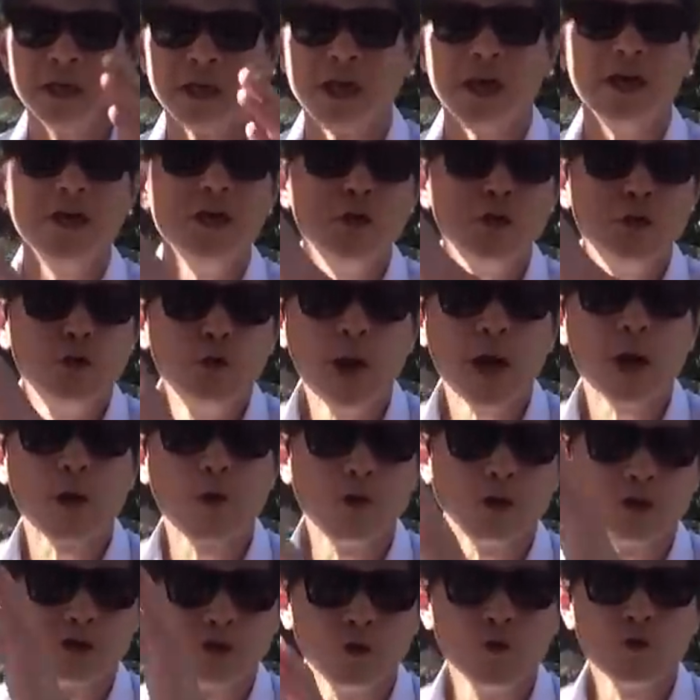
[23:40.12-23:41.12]
可以越
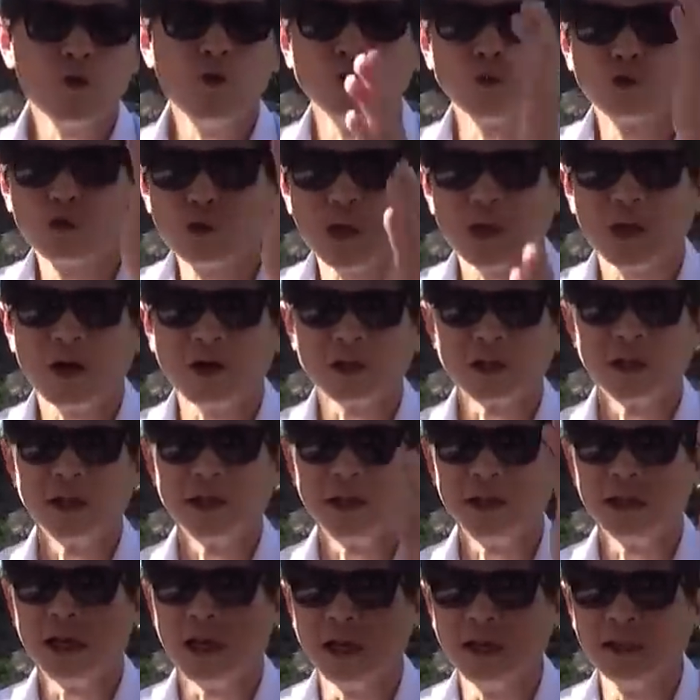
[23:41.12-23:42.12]
过中共最高的
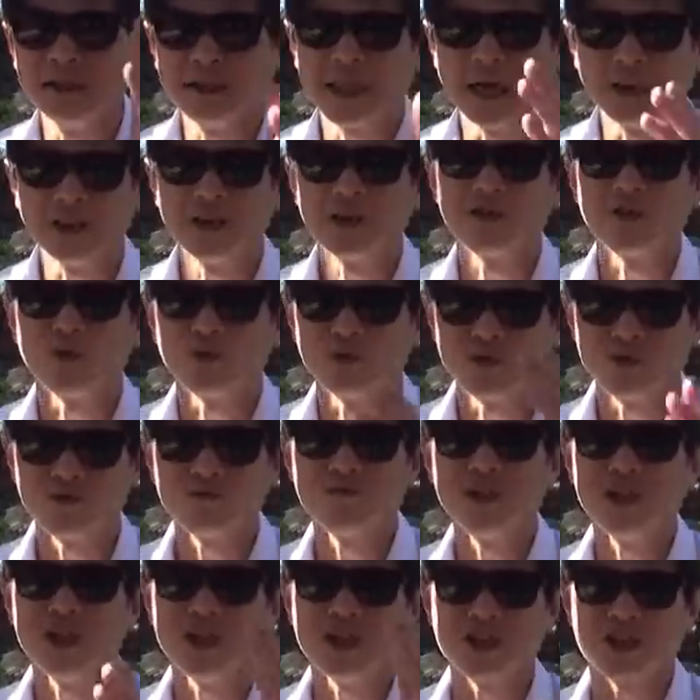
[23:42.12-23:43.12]
领导人、党的总书
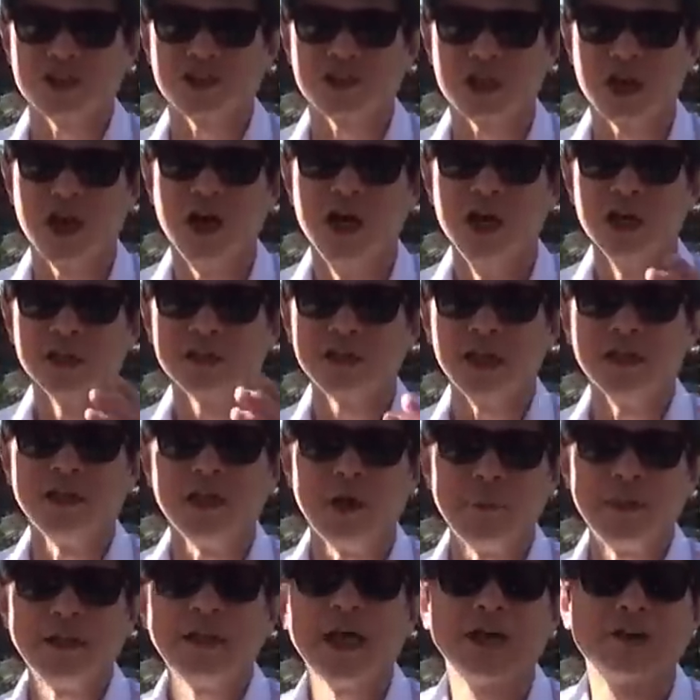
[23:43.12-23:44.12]
记的指示，邓小
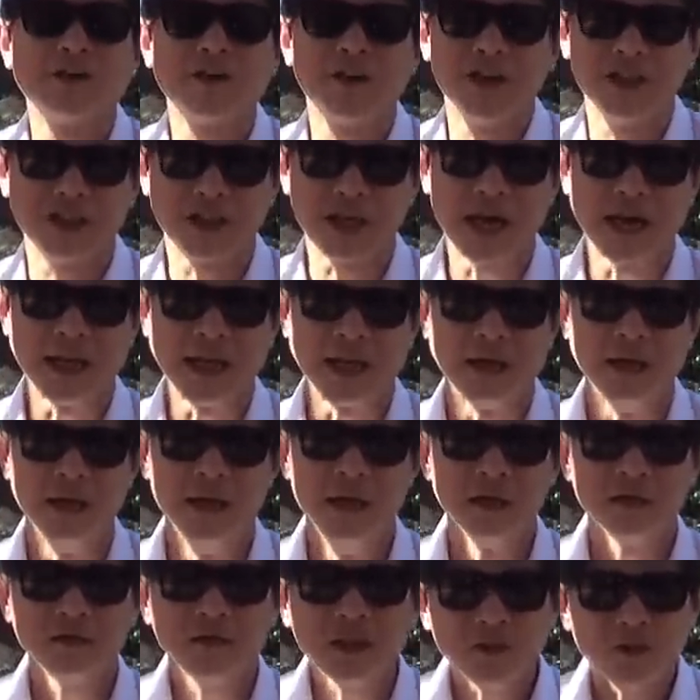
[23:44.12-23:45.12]
平他都可以下令。
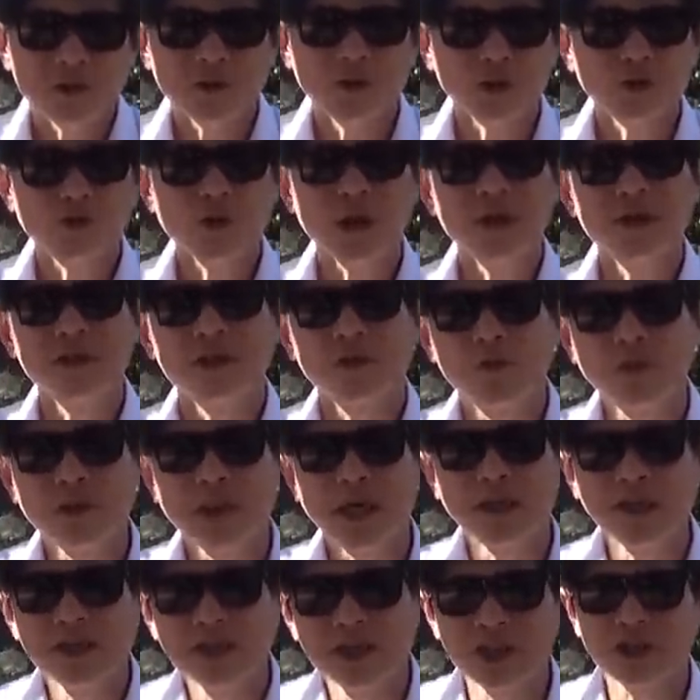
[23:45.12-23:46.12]
这就是专制国
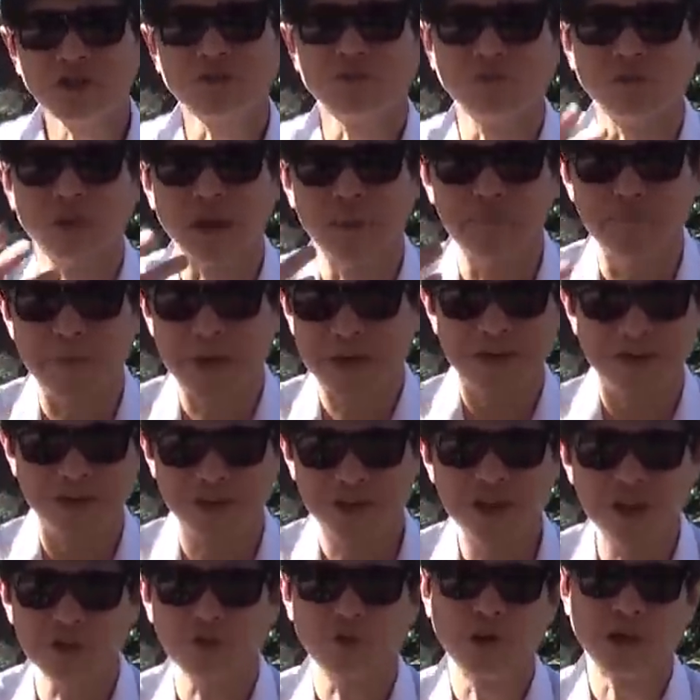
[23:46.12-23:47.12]
家制度的本
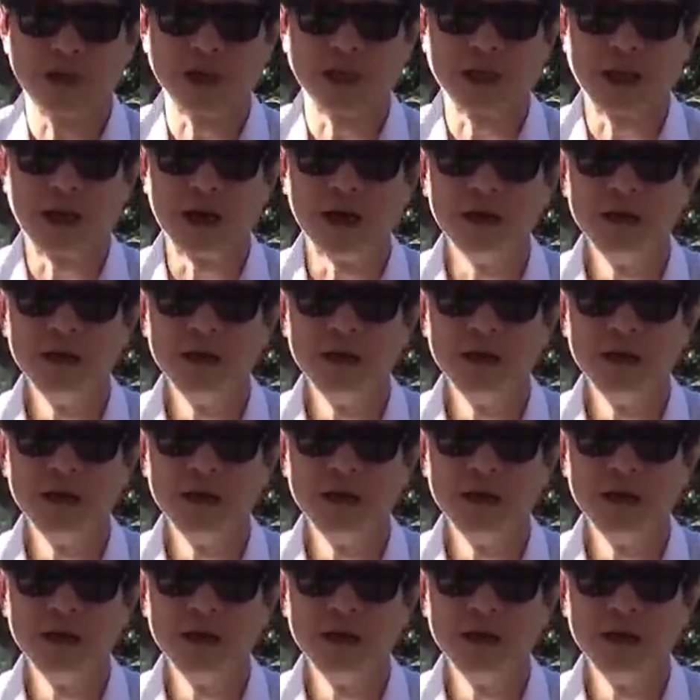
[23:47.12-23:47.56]
质决定了。